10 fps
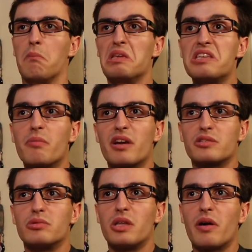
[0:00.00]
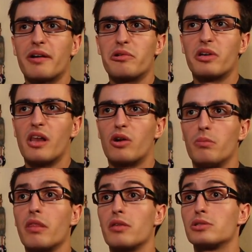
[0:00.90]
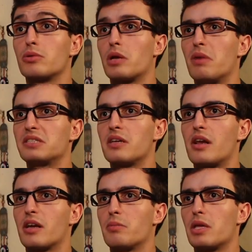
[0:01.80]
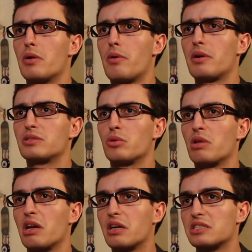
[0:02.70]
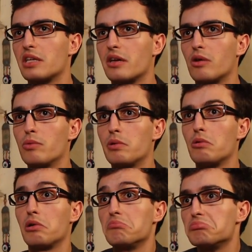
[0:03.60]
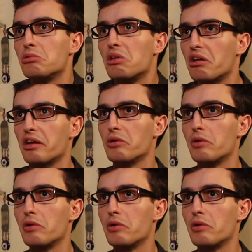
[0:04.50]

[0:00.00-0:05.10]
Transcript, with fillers: A mí ya me resultaba raro que la convención sobre Meissner a la que me llevaban estuviera en casa de Raúl, pero bueno, yo me dejé